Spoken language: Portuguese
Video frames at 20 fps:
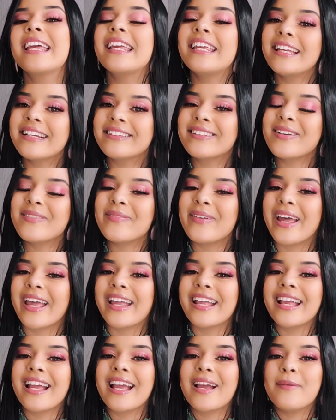E
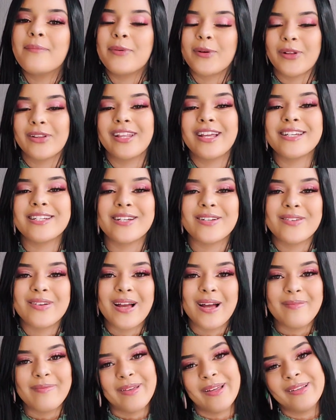também proteger o
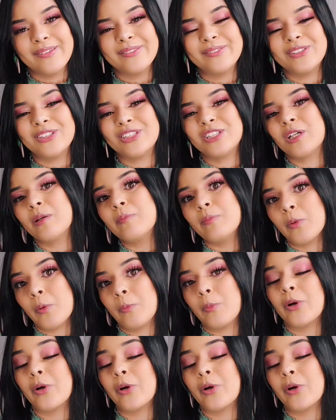cabelo do shampoo.